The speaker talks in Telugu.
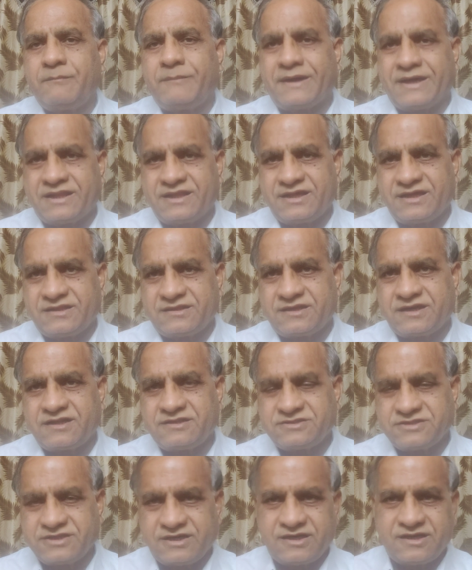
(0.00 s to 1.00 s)

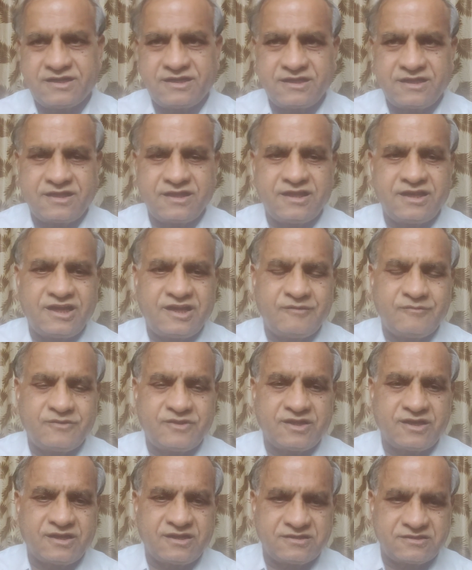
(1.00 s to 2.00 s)
పాదయాత్రలు చేయడానికి
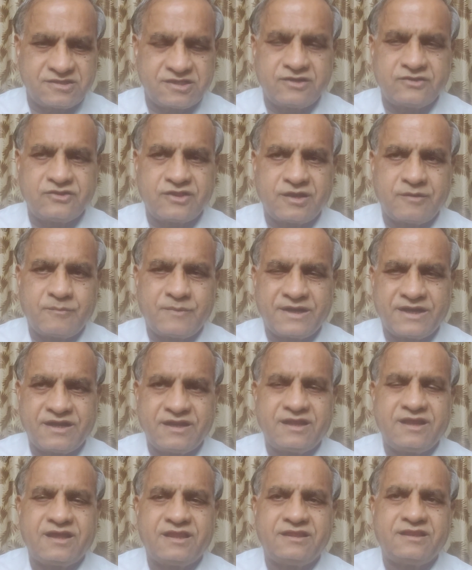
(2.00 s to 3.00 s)
లేకపోతే నిరసనలు
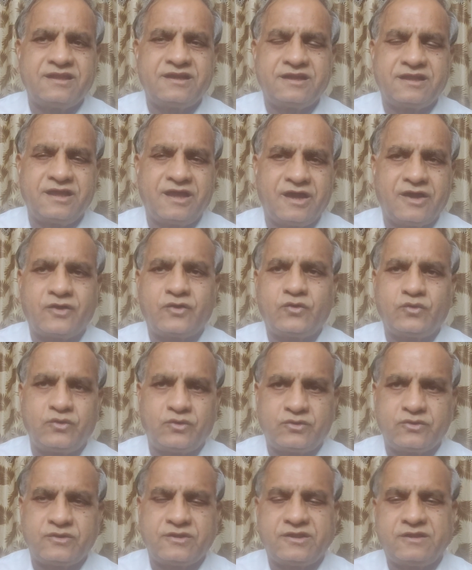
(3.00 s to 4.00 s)
తెలపడానికి అందరికీ హక్కు
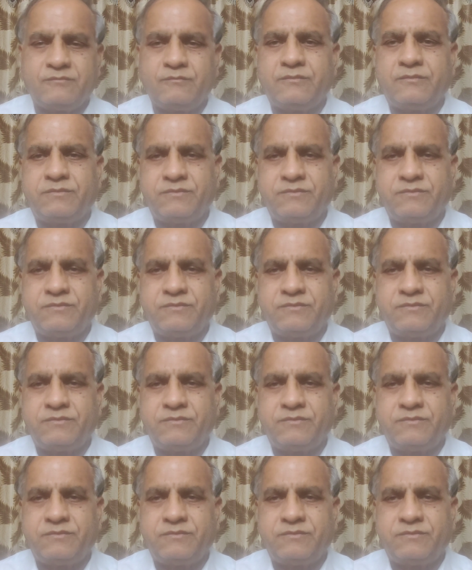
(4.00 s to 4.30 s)
ఉంటుంది